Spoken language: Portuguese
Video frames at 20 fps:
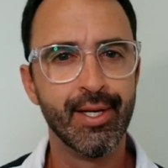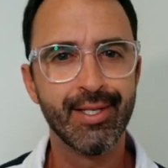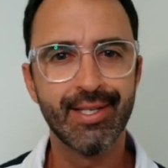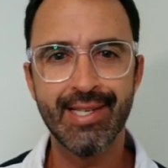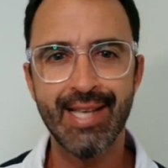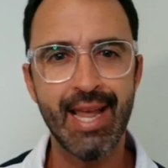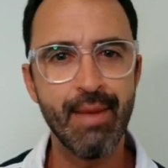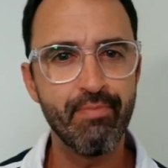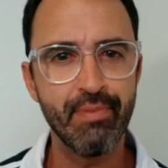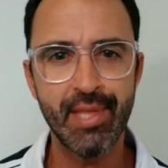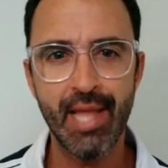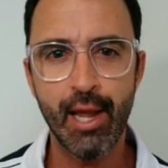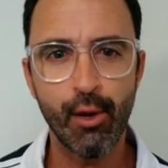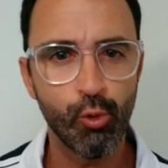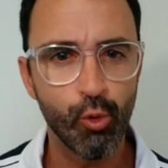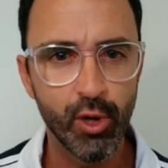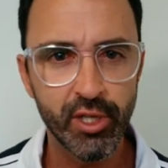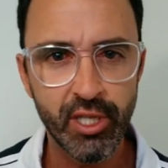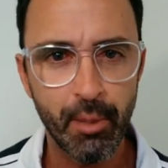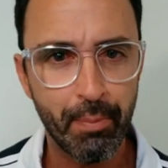Sempre
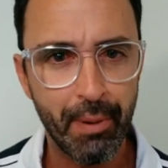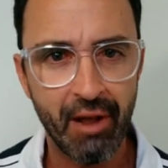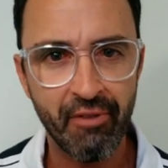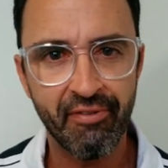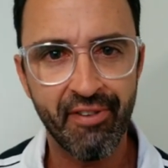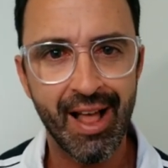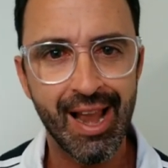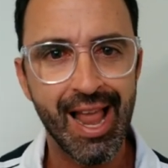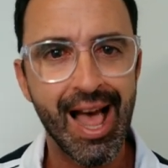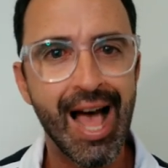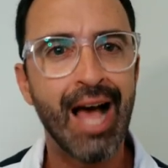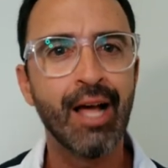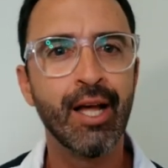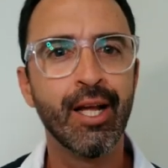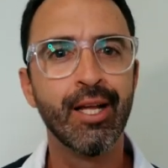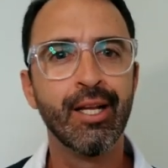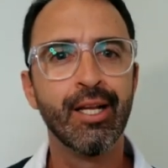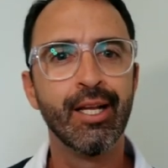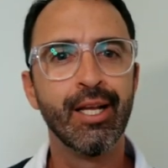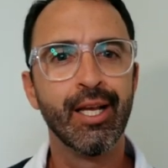tem coisa para falar.